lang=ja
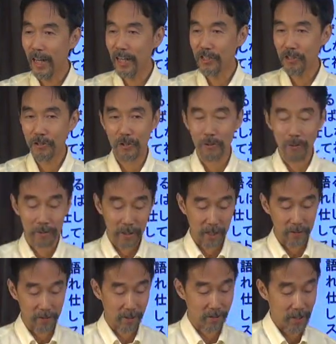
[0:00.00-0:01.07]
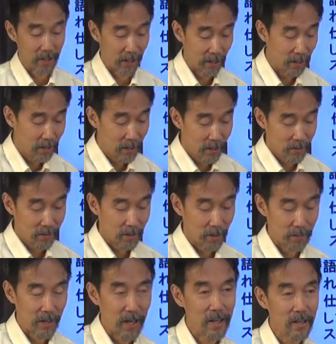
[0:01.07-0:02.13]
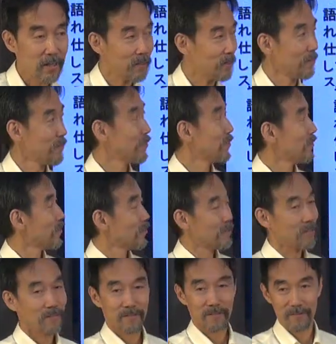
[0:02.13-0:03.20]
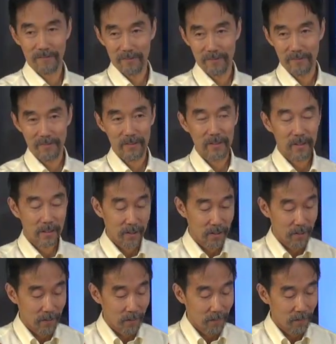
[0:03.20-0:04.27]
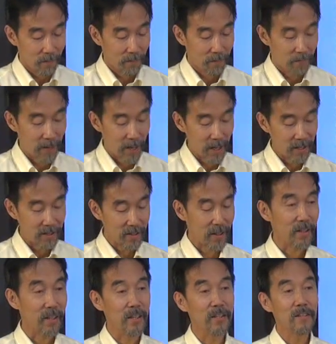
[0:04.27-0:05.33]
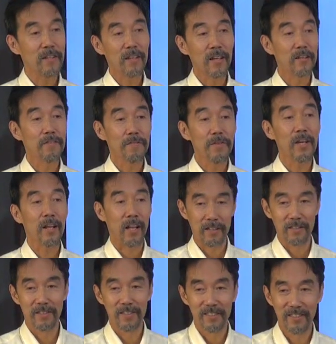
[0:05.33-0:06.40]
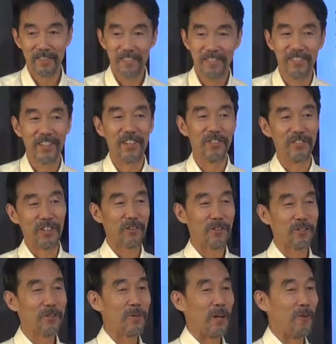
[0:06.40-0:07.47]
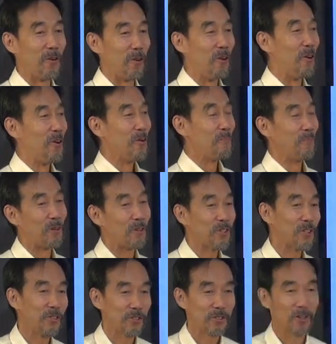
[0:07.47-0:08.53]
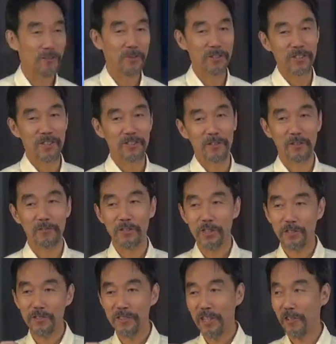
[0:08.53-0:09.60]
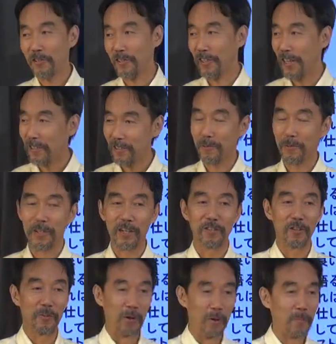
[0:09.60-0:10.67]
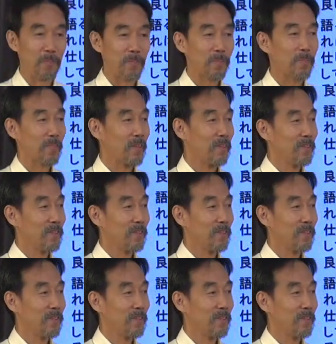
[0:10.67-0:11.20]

えー、回収にこう訴えるんですねそれは「Find a need and feel it」っていう、ね、言葉を牧師その牧師先生は口癖のように何度も何度も